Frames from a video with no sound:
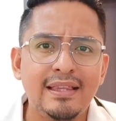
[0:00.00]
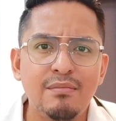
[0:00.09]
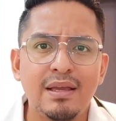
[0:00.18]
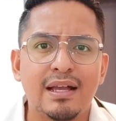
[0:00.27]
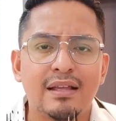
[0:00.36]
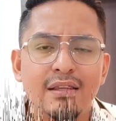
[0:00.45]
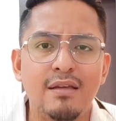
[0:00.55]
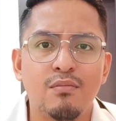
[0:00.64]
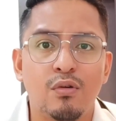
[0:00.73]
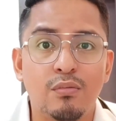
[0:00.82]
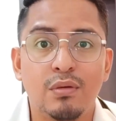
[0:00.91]
Este
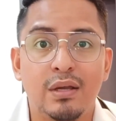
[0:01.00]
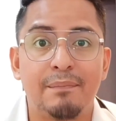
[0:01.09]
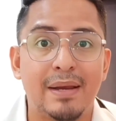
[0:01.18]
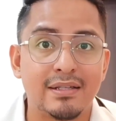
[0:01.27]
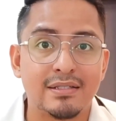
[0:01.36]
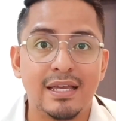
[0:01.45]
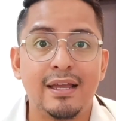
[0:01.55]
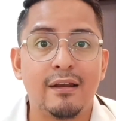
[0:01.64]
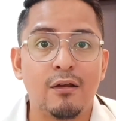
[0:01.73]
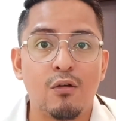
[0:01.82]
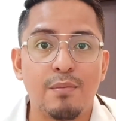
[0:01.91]
mecanismo per
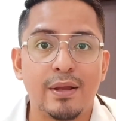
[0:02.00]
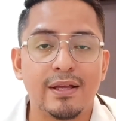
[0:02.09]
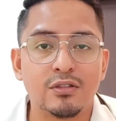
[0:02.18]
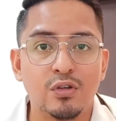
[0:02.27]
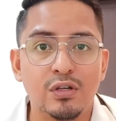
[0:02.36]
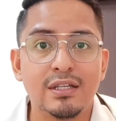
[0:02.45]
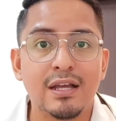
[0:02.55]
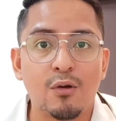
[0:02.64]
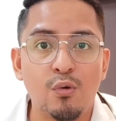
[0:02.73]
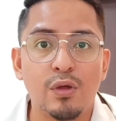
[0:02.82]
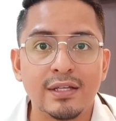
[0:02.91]
se en las
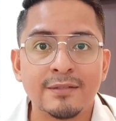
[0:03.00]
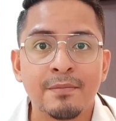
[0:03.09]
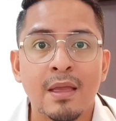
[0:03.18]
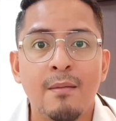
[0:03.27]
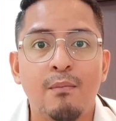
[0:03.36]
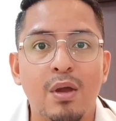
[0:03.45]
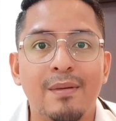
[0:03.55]
complicaciones agudas,